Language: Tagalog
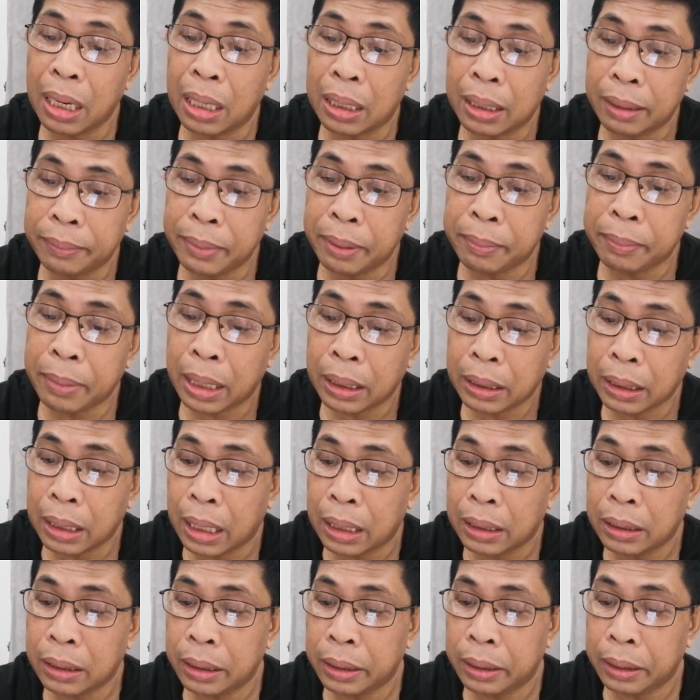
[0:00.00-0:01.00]
mga
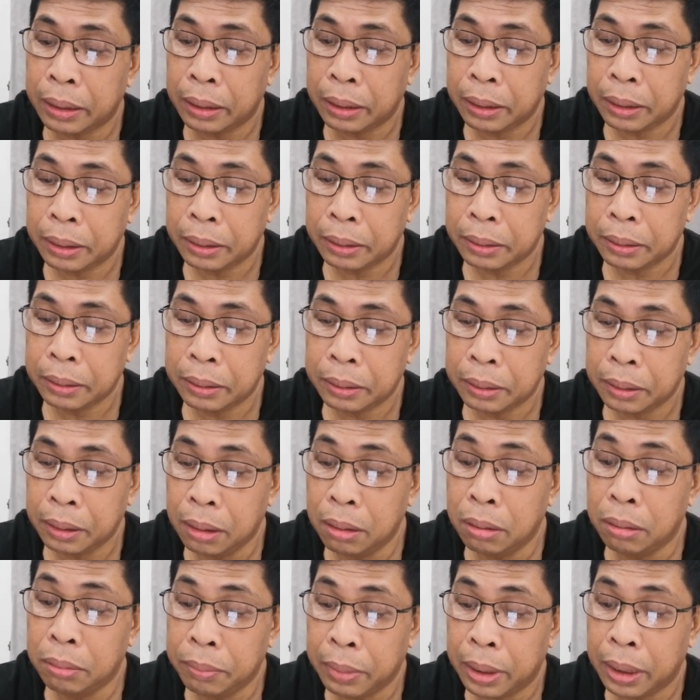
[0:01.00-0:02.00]
kababayan ni
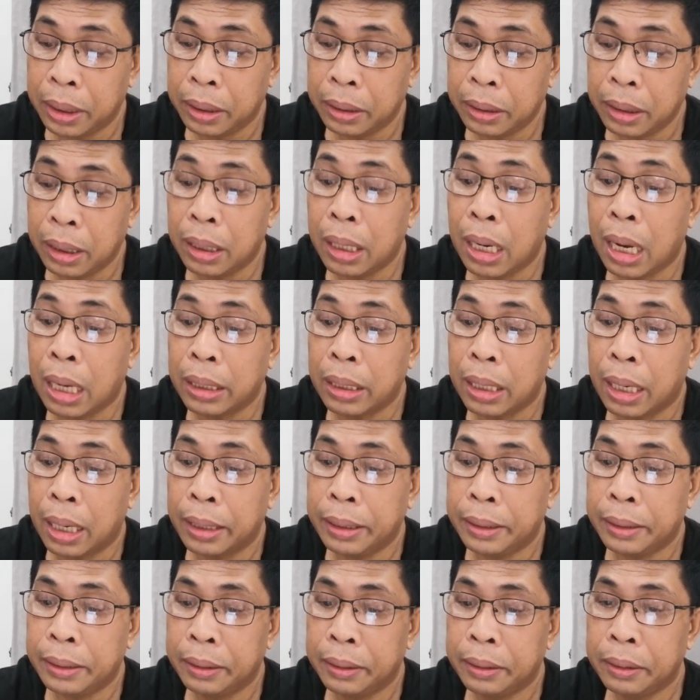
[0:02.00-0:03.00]
Lumi, ni
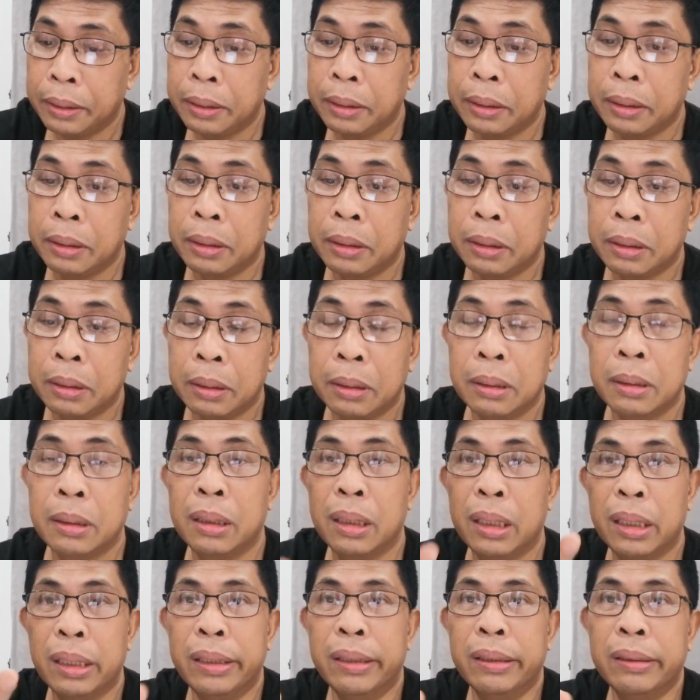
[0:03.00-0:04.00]
Nanay,
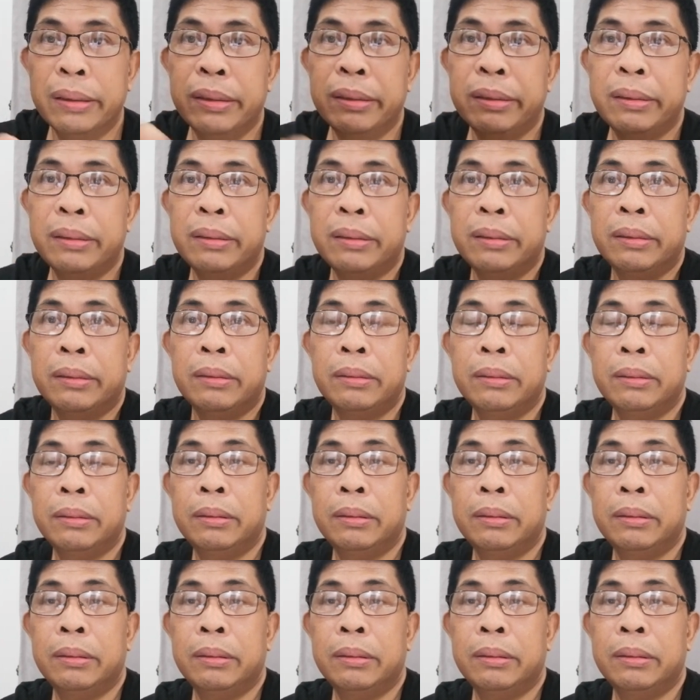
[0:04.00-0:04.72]
yung